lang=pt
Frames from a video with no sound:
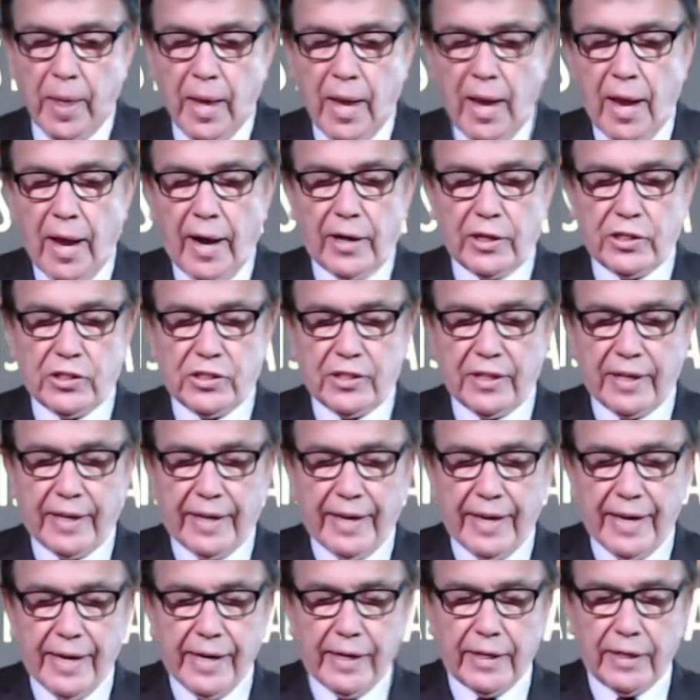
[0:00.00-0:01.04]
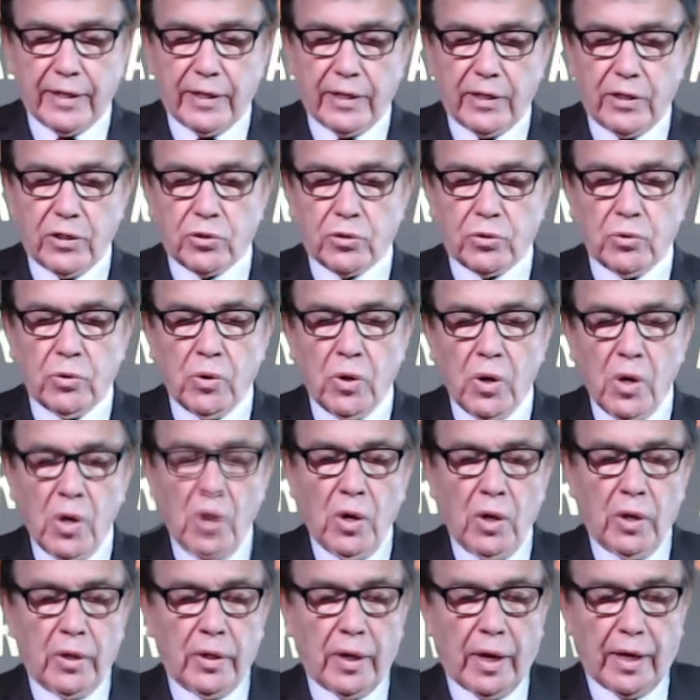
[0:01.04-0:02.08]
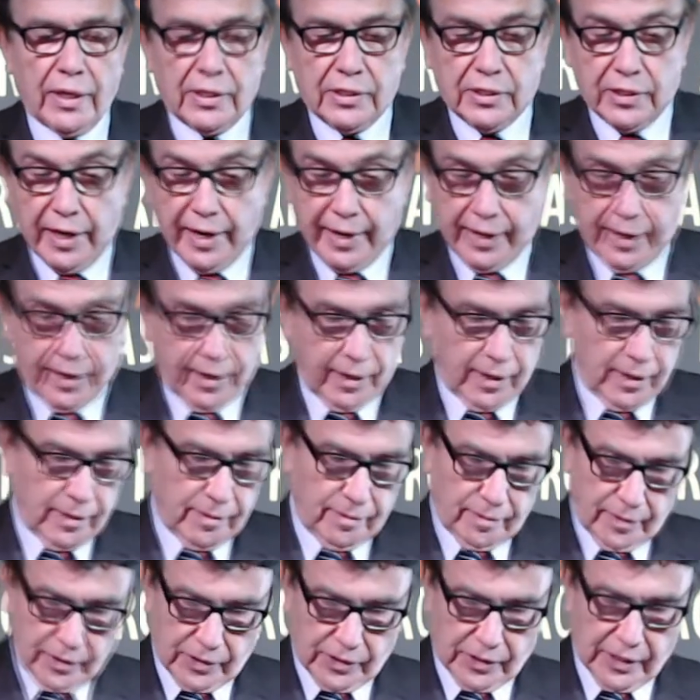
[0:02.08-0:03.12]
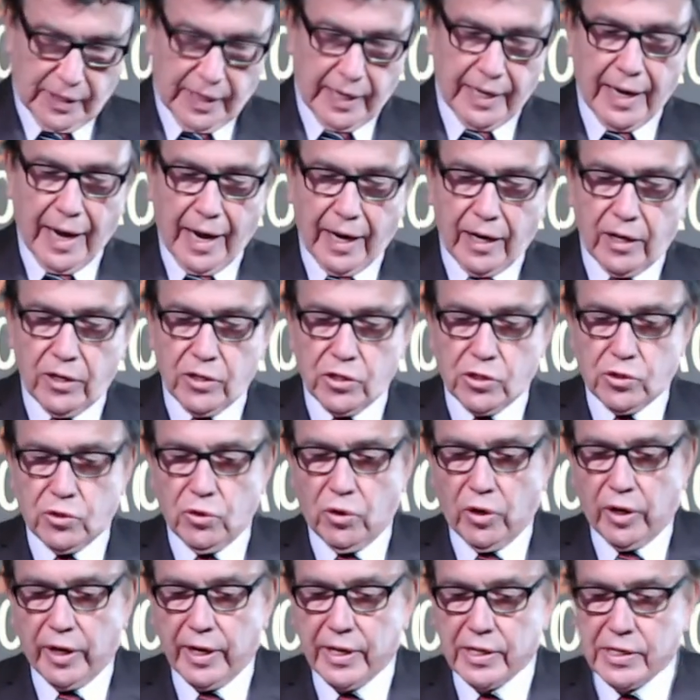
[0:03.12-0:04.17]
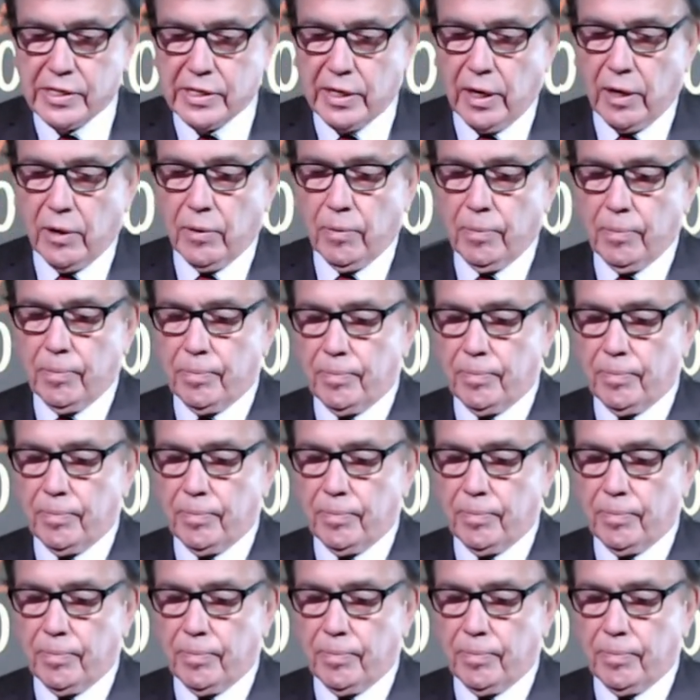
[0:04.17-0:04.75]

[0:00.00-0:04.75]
A seguir a isso, acerca a seguir à ressurreição,